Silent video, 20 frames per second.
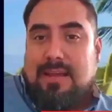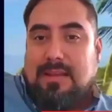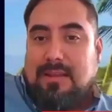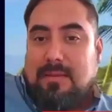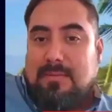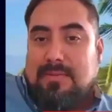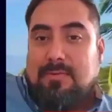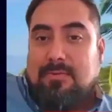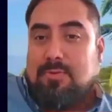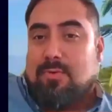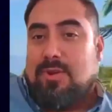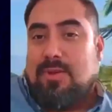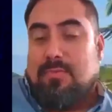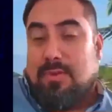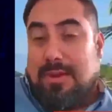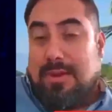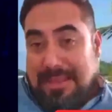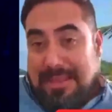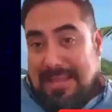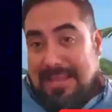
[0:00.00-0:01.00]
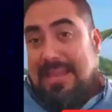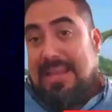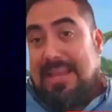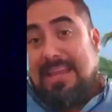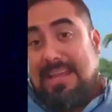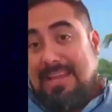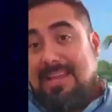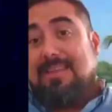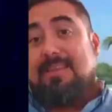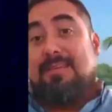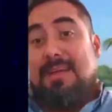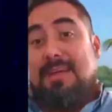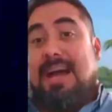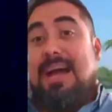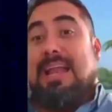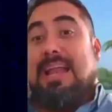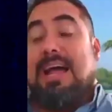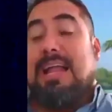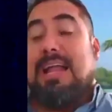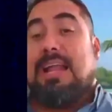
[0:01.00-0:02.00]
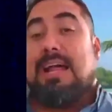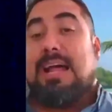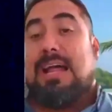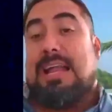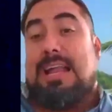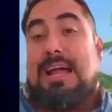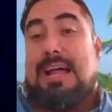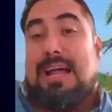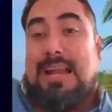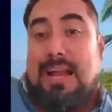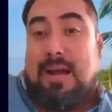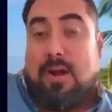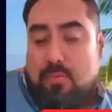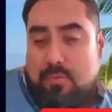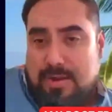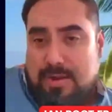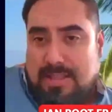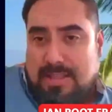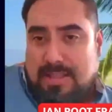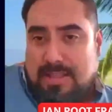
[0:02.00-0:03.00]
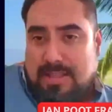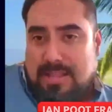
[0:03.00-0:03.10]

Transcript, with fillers: también es un turismo que deje a, a, la, comunidad.